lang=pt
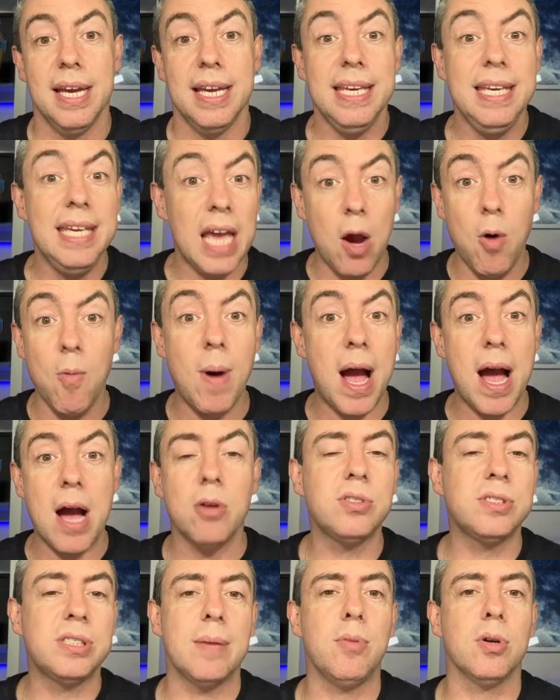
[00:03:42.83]
E é uma
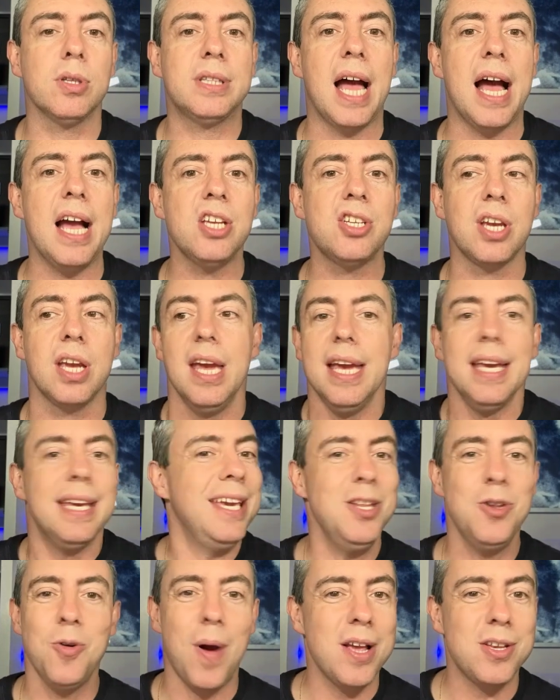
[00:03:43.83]
autossabotagem
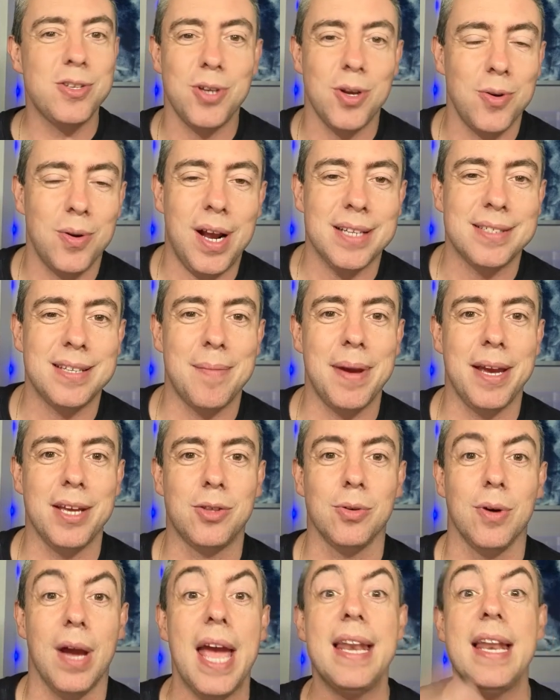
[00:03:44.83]
que não é só no
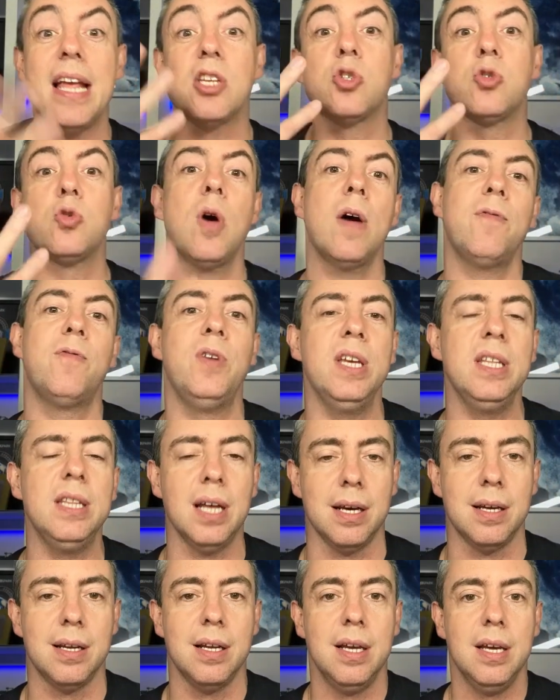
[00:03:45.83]
casamento, é na sua
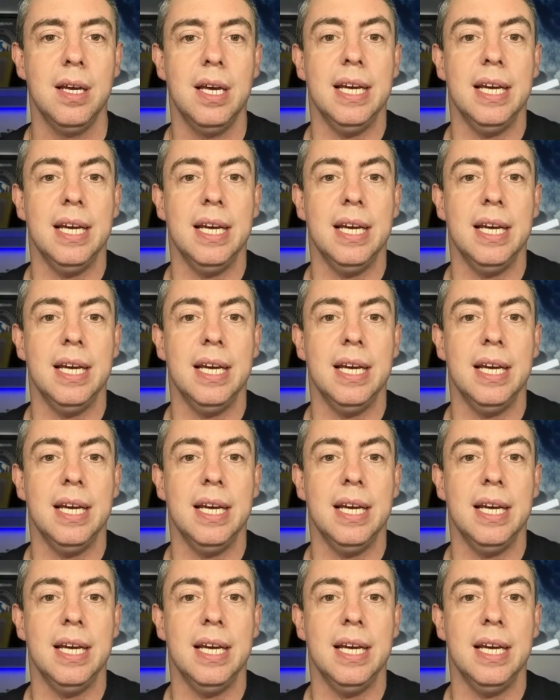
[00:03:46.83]
vida.